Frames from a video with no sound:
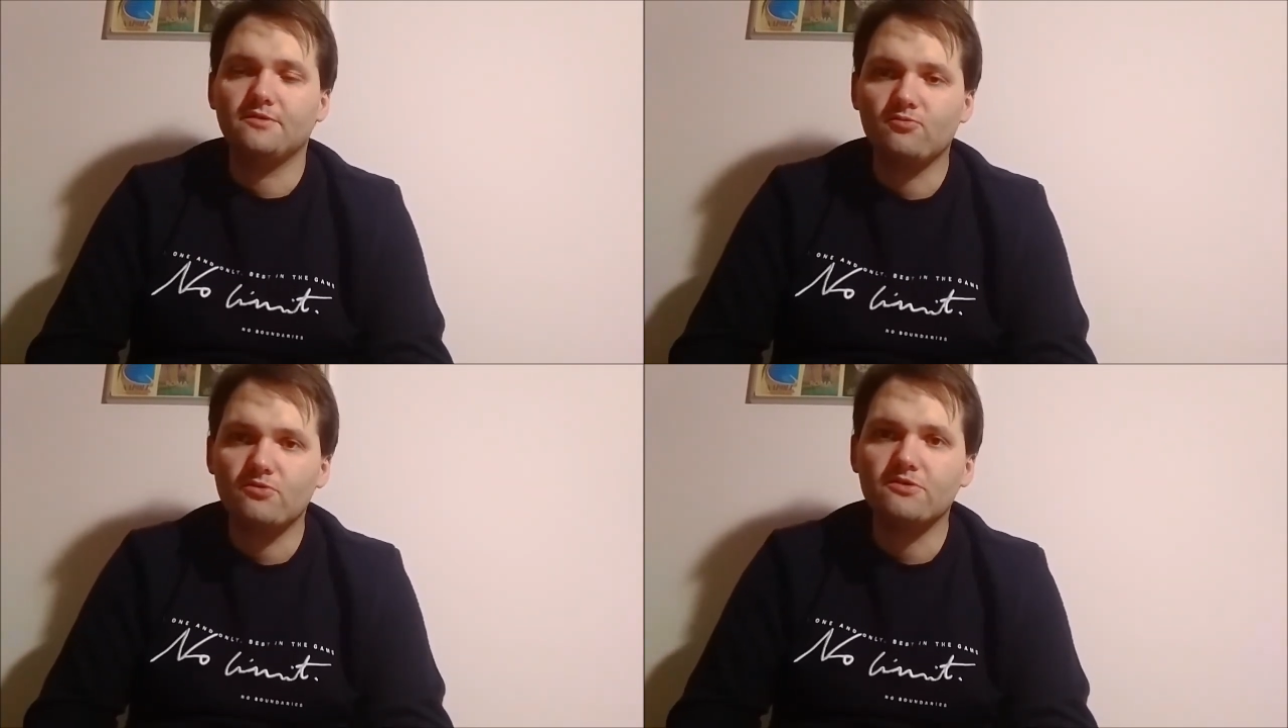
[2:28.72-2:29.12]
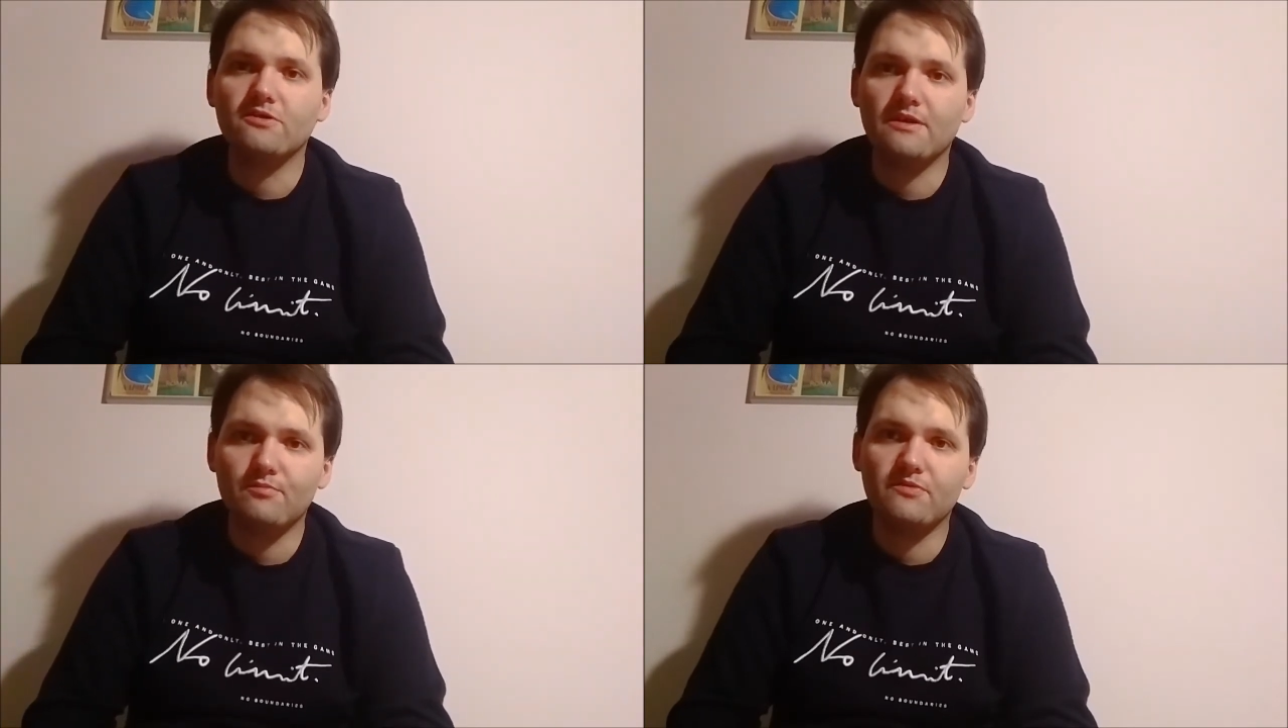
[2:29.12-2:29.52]

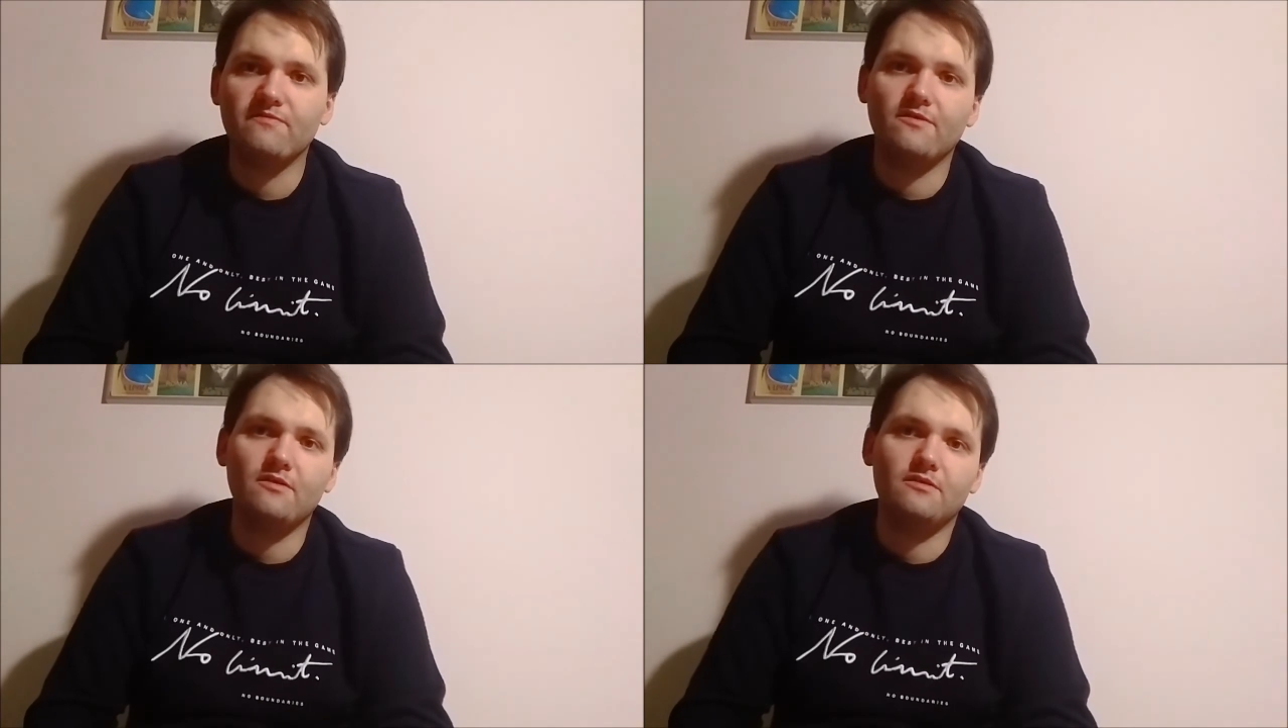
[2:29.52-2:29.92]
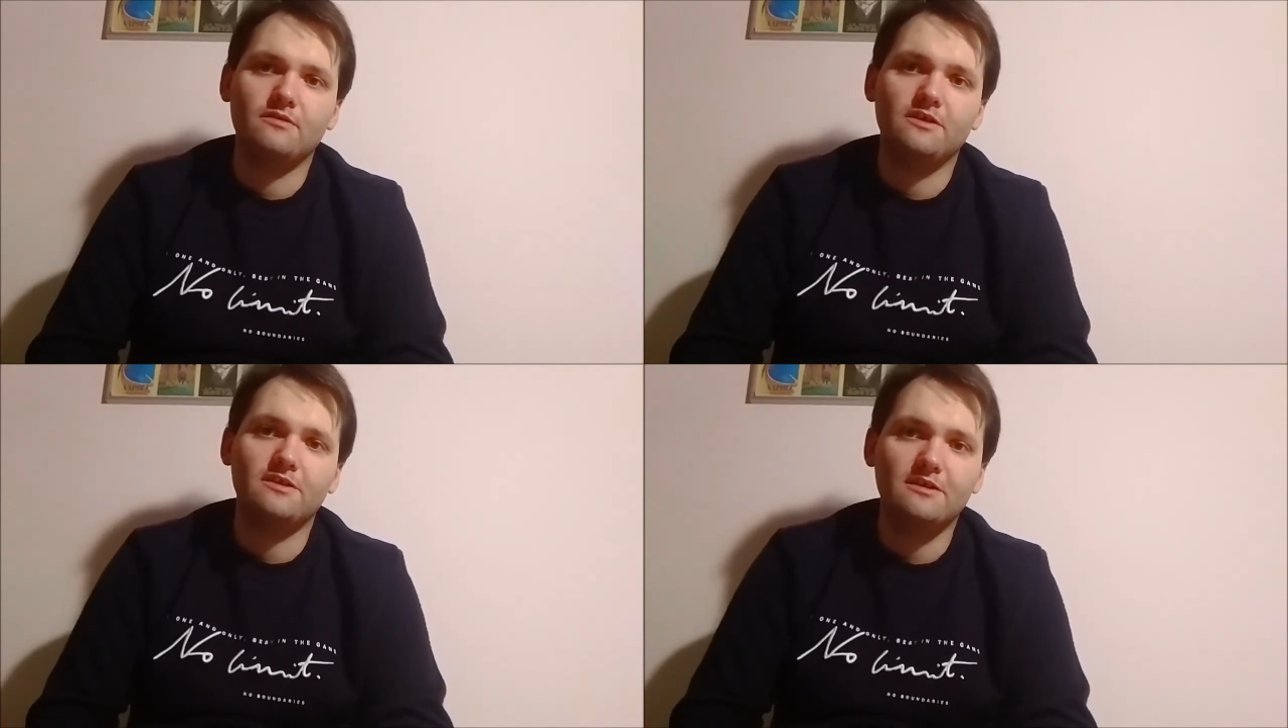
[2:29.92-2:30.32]
schłodzone piwo,
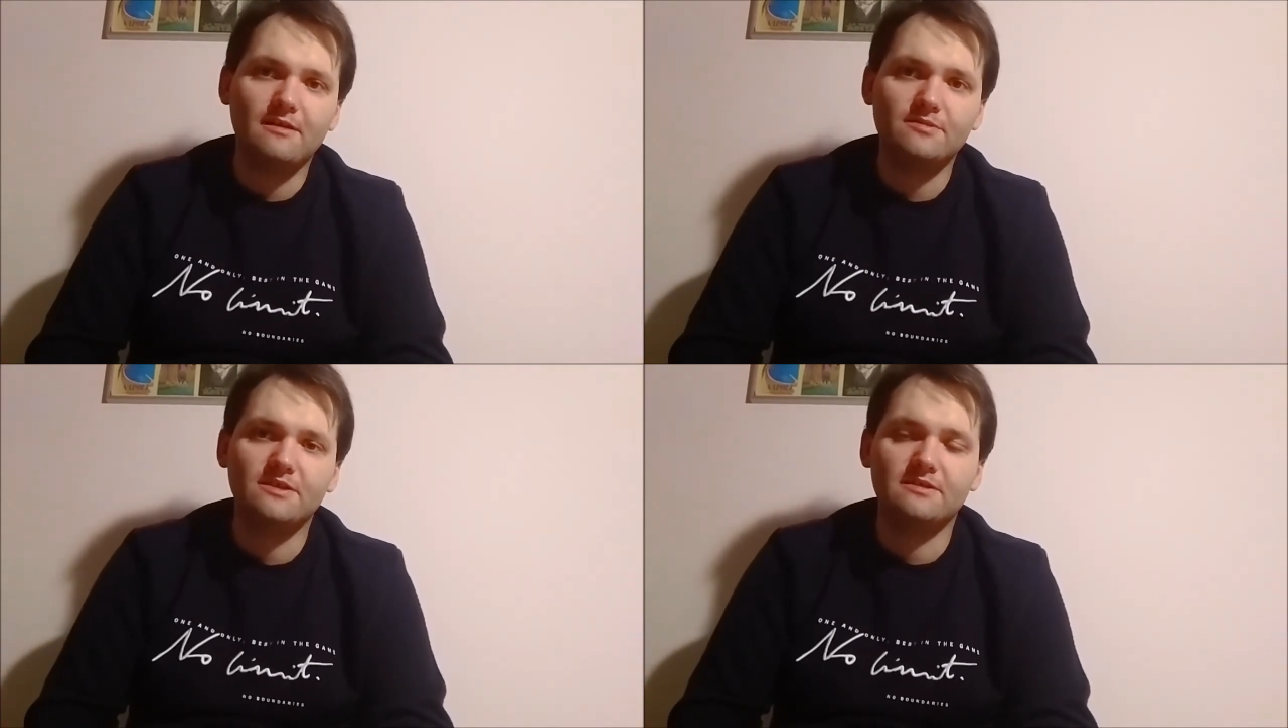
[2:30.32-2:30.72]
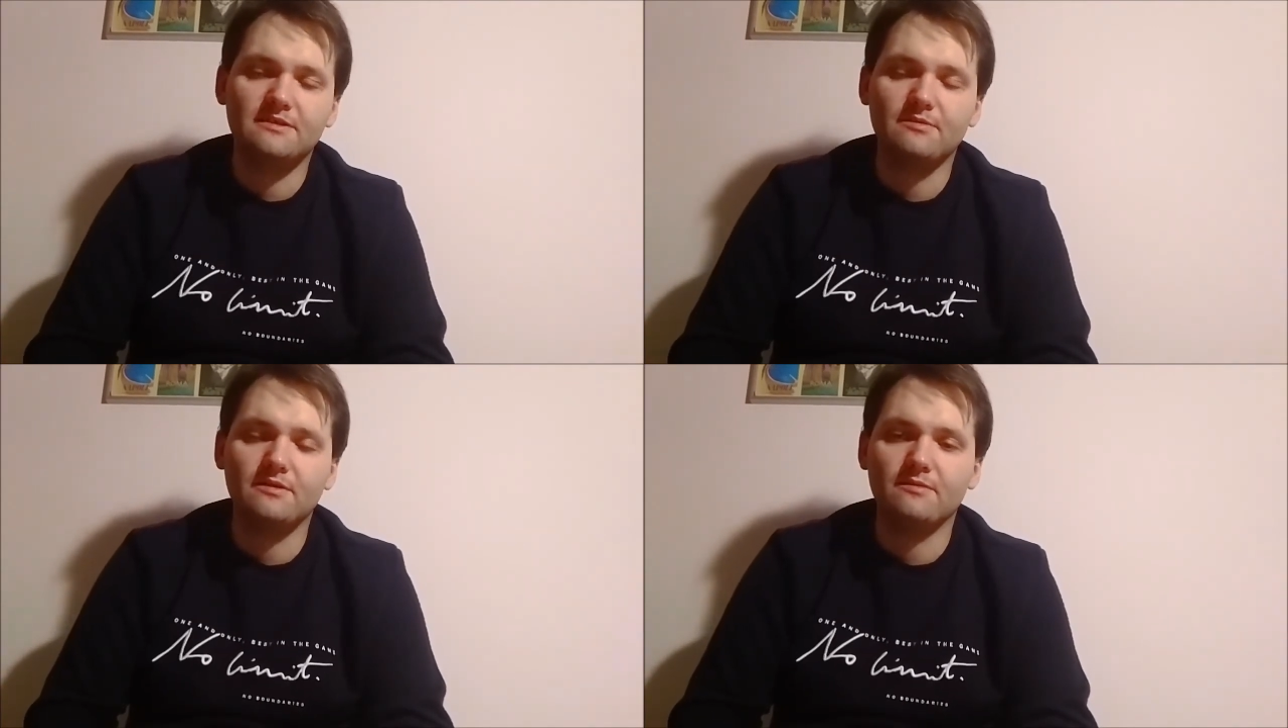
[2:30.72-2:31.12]
kiedy nam się
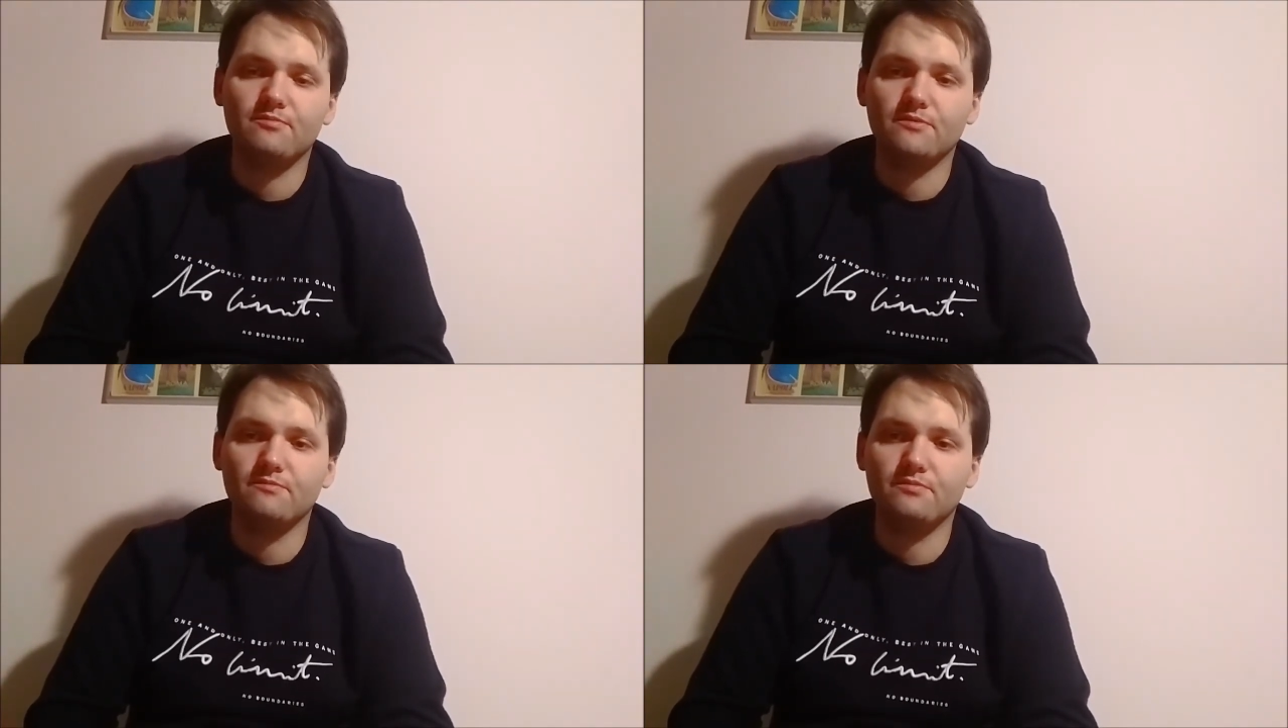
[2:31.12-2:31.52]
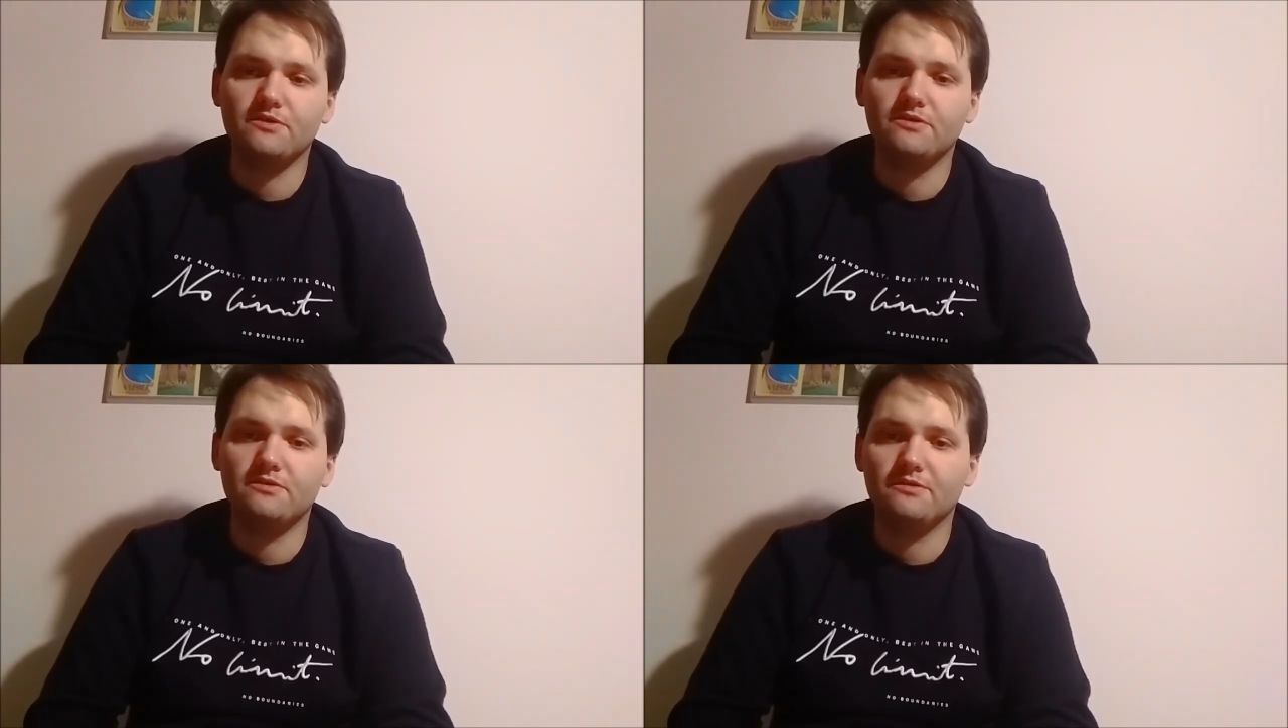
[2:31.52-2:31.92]
chce
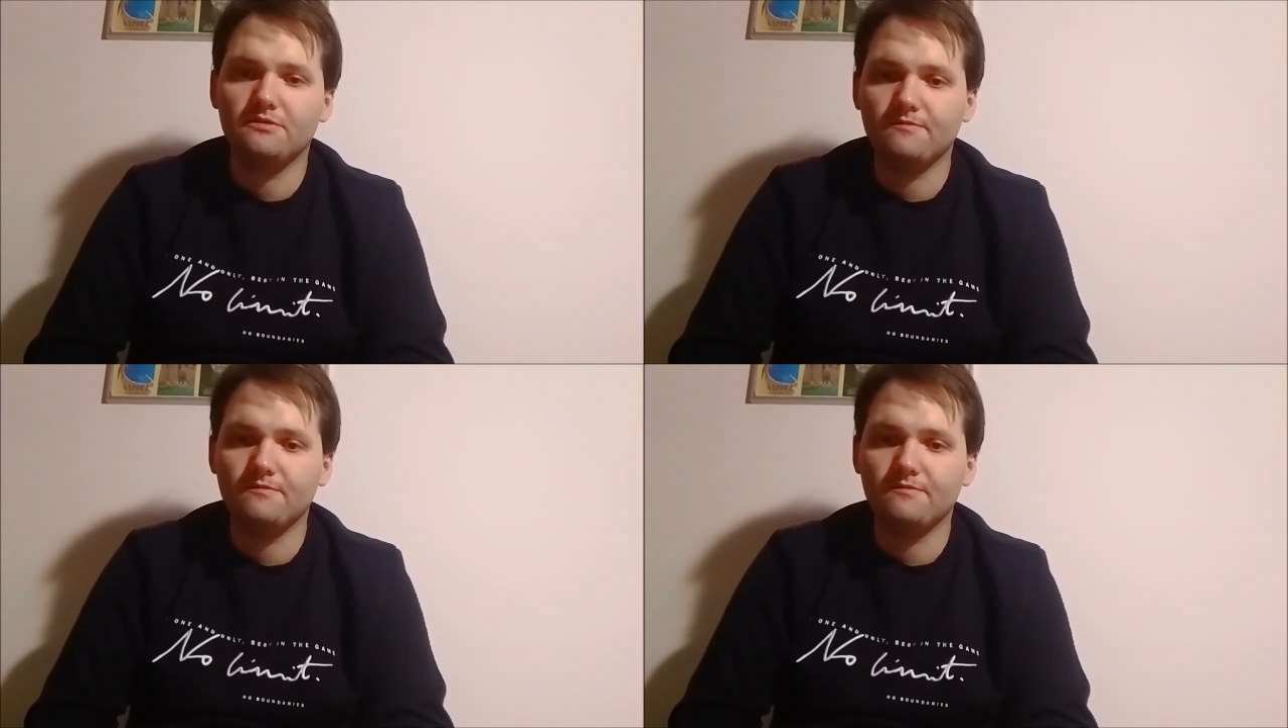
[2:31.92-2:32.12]
pić,